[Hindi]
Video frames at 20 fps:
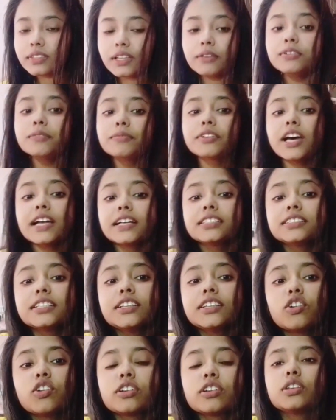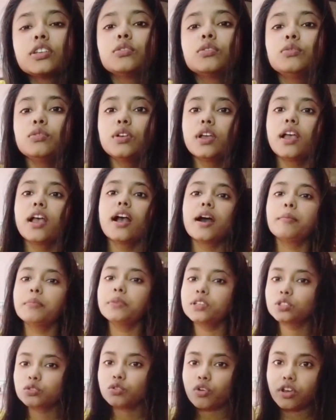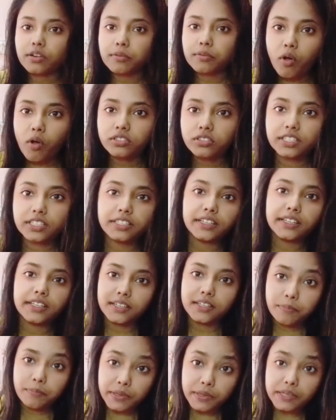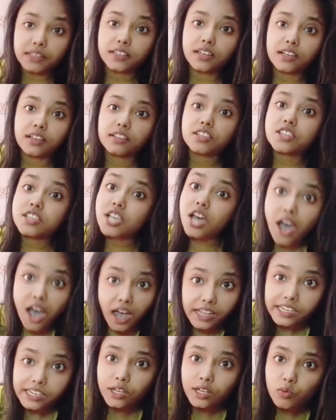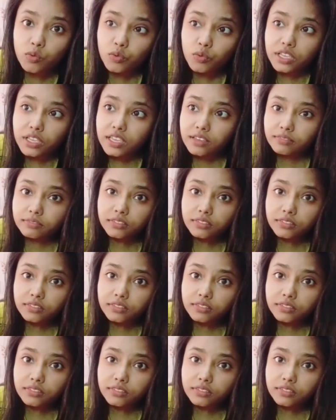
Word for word: फ्लिपकार्ट से ही ऑर्डर की हूँ अब मैं इसको अनबॉक्स करने के लिए पेन का सहारा लूँगी